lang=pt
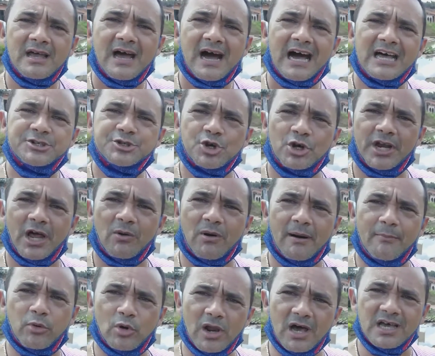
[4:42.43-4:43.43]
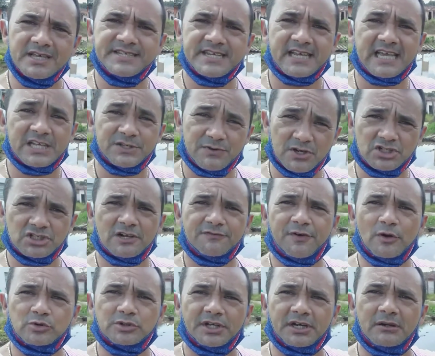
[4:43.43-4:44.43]
acionar uma ambulância, que às vezes está
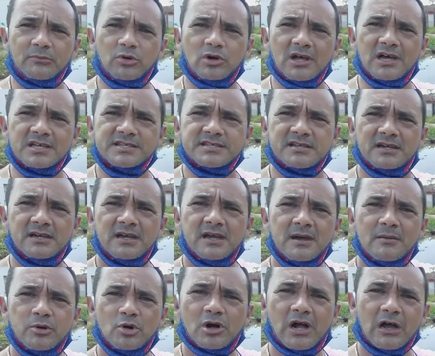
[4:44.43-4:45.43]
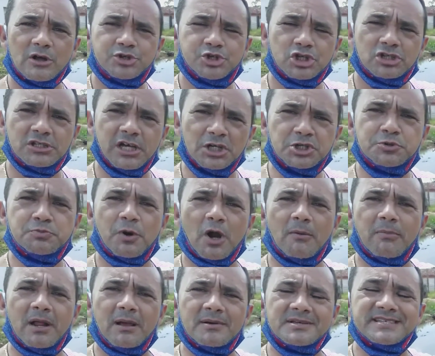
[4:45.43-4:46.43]
faltando ambulância por causa de tantos
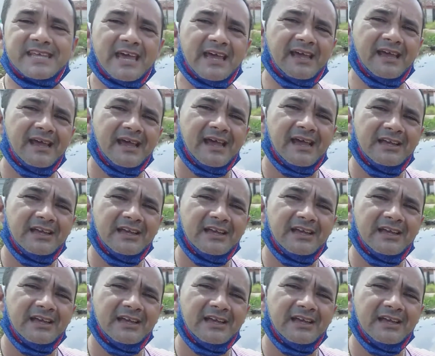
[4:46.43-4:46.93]
problemas que é,